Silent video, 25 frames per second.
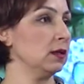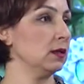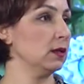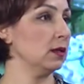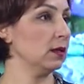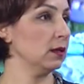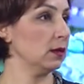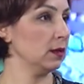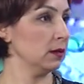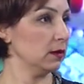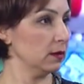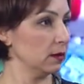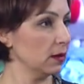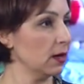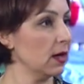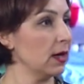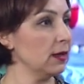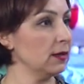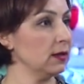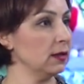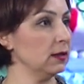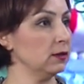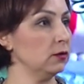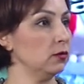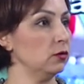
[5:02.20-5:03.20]
e,
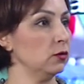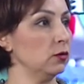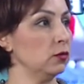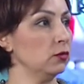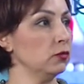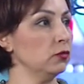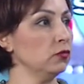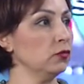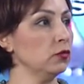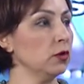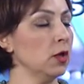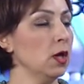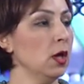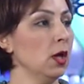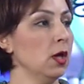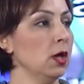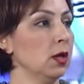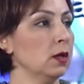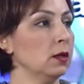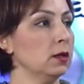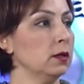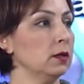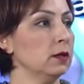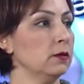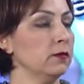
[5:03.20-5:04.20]
hallediyoruz
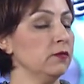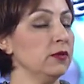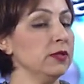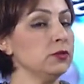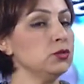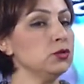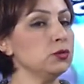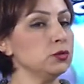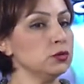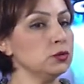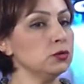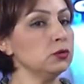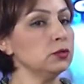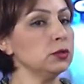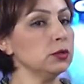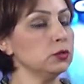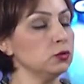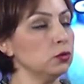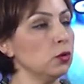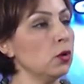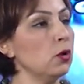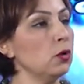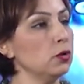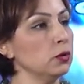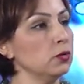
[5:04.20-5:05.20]
e, ve çocukla
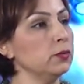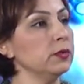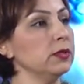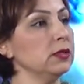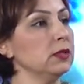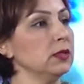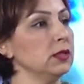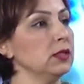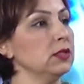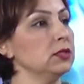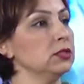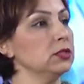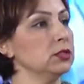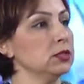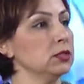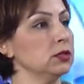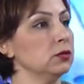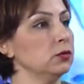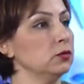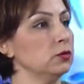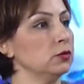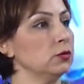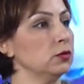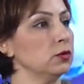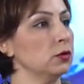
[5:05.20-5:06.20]
doğru bir ilişki
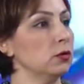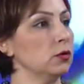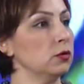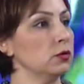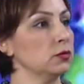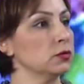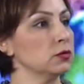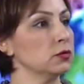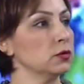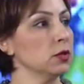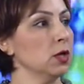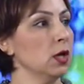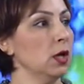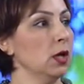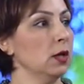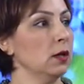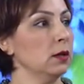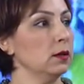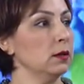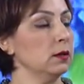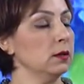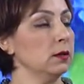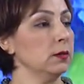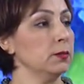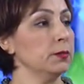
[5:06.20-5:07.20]
kuruyoruz.
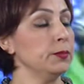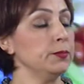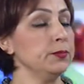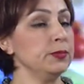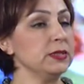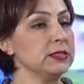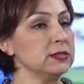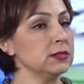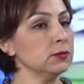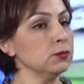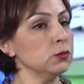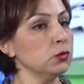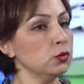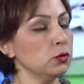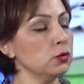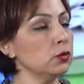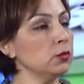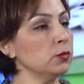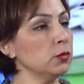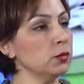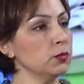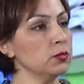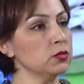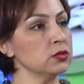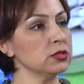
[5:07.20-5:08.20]
E, bizim
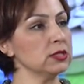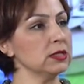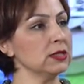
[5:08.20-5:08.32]
kurumumuza